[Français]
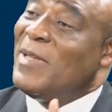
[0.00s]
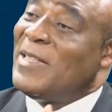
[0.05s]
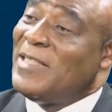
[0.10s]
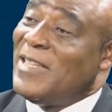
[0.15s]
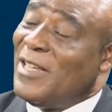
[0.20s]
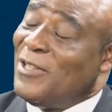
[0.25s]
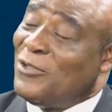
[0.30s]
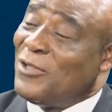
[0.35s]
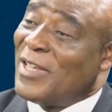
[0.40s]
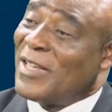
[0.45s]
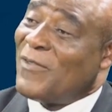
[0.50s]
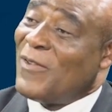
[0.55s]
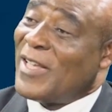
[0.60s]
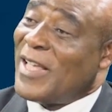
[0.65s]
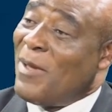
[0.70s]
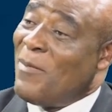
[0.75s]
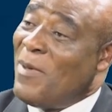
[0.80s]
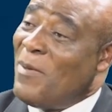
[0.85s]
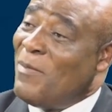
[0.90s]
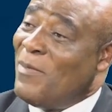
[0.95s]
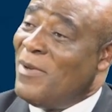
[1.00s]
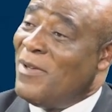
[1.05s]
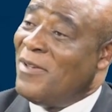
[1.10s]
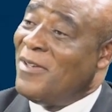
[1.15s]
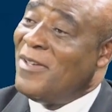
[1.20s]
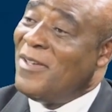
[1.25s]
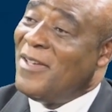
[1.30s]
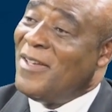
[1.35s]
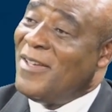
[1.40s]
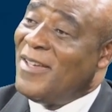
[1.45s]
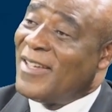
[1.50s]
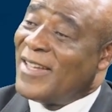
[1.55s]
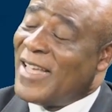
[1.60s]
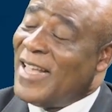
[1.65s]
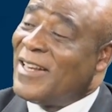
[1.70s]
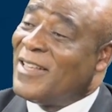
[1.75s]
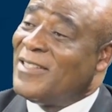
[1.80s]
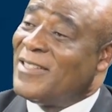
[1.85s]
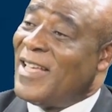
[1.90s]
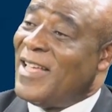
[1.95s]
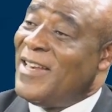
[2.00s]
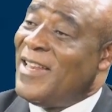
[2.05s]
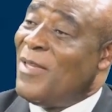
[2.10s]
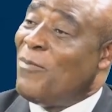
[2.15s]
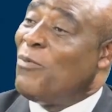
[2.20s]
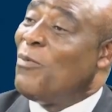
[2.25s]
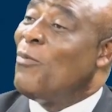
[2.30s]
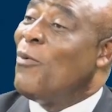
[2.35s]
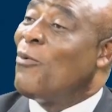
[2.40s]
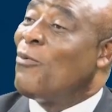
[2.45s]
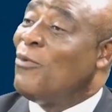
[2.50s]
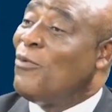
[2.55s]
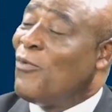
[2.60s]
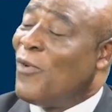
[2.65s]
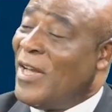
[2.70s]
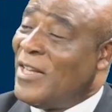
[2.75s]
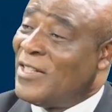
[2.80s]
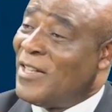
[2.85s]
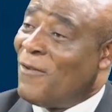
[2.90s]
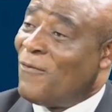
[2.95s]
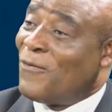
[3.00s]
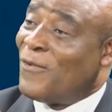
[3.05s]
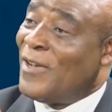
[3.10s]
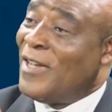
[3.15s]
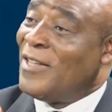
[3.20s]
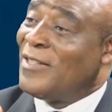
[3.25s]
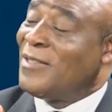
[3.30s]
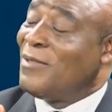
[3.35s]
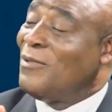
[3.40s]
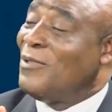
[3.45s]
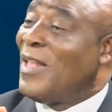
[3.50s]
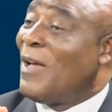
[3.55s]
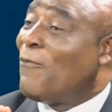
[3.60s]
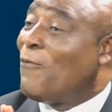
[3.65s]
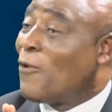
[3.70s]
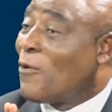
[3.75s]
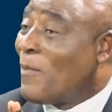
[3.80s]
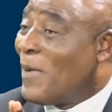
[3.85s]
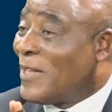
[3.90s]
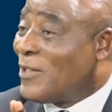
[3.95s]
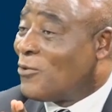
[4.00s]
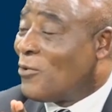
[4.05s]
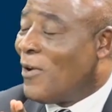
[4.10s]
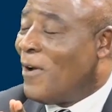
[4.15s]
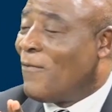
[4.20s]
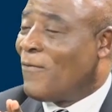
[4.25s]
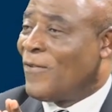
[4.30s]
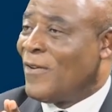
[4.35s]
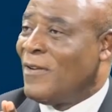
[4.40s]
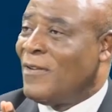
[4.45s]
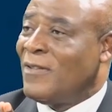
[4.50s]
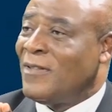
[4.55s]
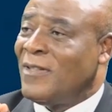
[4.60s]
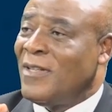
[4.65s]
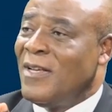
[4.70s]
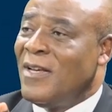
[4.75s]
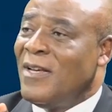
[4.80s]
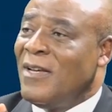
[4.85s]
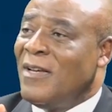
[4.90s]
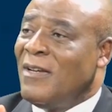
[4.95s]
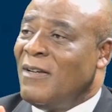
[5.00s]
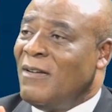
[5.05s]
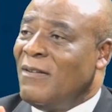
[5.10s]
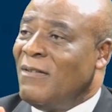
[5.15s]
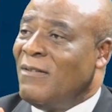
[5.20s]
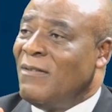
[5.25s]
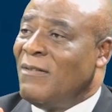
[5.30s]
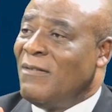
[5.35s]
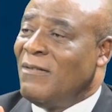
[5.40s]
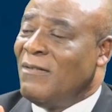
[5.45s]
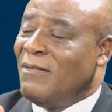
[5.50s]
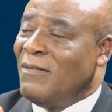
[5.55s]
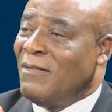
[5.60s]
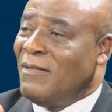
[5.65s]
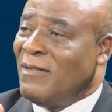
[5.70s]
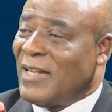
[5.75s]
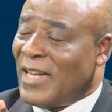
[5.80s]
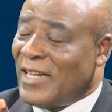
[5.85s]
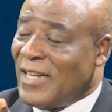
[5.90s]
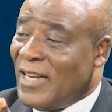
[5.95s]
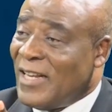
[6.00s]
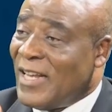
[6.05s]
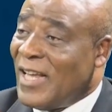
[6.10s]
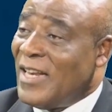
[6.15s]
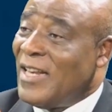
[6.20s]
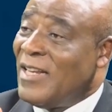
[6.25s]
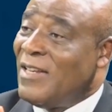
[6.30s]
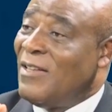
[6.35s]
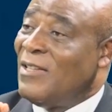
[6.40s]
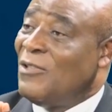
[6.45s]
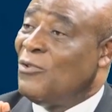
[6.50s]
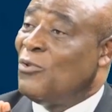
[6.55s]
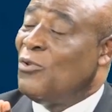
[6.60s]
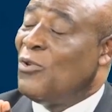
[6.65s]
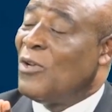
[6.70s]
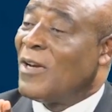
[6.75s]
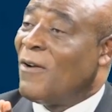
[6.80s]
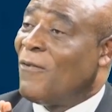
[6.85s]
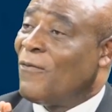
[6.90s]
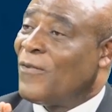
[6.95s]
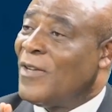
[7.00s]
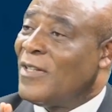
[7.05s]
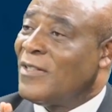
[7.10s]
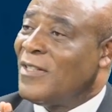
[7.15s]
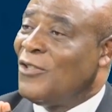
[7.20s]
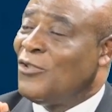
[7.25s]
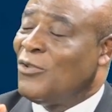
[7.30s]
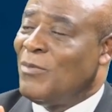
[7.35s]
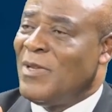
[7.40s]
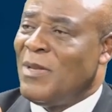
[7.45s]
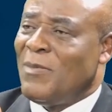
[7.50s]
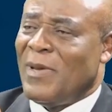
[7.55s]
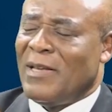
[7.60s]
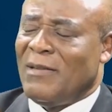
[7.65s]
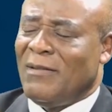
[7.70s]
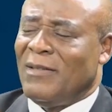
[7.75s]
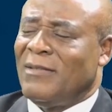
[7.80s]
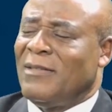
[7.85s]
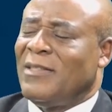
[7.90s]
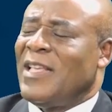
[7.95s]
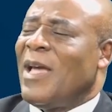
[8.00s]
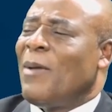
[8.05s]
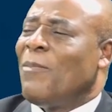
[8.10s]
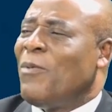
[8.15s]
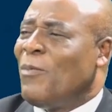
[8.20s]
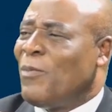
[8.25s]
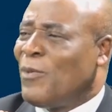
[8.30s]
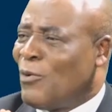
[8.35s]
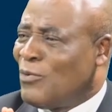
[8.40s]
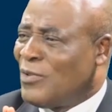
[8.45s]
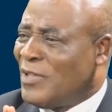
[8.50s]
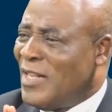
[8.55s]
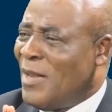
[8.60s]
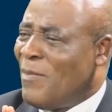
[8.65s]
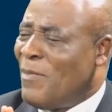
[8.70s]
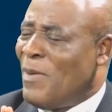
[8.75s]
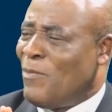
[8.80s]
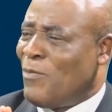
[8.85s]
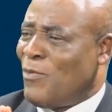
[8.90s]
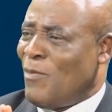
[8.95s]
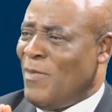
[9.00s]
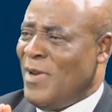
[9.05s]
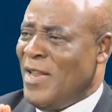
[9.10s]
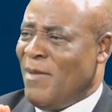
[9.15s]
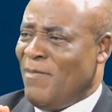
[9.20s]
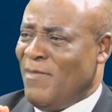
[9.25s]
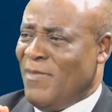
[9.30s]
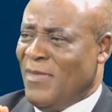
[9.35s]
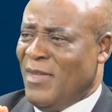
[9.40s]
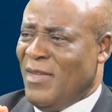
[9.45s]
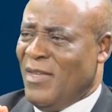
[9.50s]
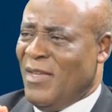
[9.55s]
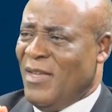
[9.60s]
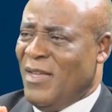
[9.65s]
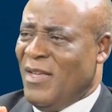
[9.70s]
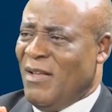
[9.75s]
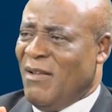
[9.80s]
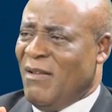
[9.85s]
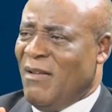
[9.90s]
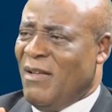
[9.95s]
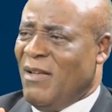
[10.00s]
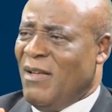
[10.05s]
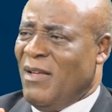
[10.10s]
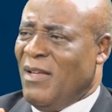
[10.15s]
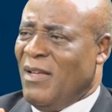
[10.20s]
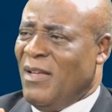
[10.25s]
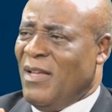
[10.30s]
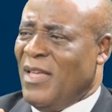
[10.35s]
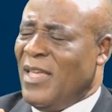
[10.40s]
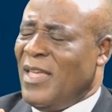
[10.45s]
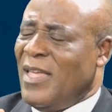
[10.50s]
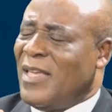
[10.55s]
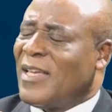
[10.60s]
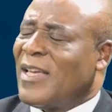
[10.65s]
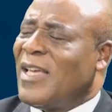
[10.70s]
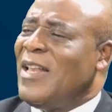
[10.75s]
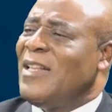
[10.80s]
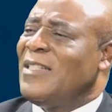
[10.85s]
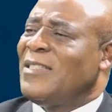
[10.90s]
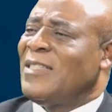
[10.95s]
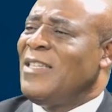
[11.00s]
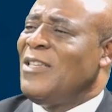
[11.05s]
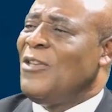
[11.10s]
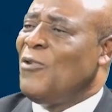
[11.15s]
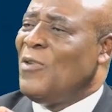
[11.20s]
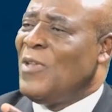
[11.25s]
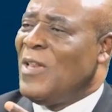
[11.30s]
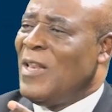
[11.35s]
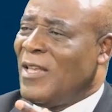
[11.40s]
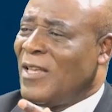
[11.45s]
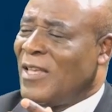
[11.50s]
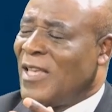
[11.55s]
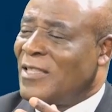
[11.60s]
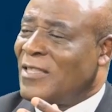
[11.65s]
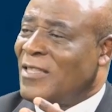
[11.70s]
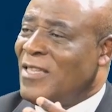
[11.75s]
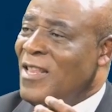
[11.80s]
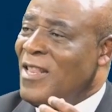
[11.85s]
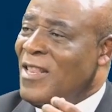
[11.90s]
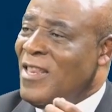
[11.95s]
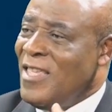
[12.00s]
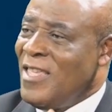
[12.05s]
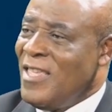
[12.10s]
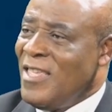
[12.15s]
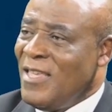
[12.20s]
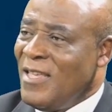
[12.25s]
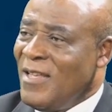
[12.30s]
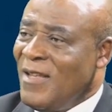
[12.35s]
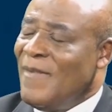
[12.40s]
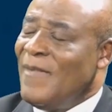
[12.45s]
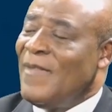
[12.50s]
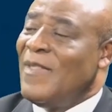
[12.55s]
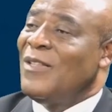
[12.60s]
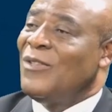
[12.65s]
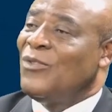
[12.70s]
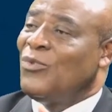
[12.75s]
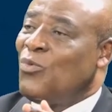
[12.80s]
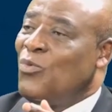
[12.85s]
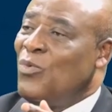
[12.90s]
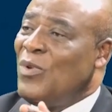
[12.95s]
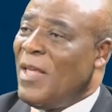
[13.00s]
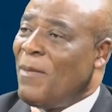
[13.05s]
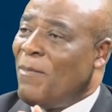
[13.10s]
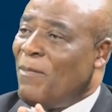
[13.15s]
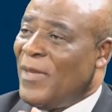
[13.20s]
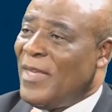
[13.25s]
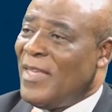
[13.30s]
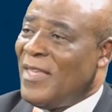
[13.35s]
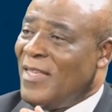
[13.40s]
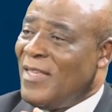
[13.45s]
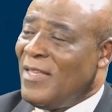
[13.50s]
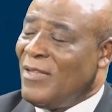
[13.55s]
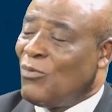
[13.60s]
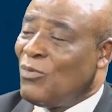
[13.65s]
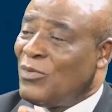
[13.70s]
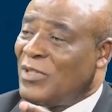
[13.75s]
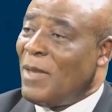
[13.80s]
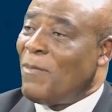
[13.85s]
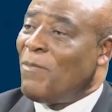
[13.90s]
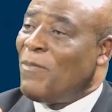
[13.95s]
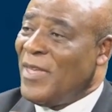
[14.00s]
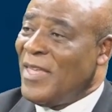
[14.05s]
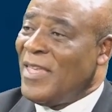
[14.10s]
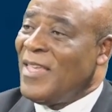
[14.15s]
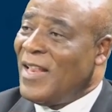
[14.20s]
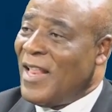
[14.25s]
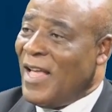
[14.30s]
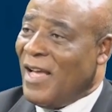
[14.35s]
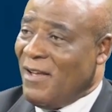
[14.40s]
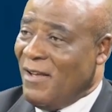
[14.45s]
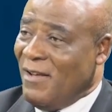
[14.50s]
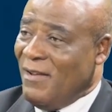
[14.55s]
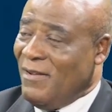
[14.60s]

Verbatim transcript: tiens, j'ai fait quand même quelques années, et puis beaucoup de voyages en France, de la formation en France. Euh, la dernière année d'ingénieur en France. Et je me dis, ben, c'est à peu près aussi les mêmes problèmes. Et qu'est-ce qui, qu'est-ce qui lie tous les pays, tous ces pays-là,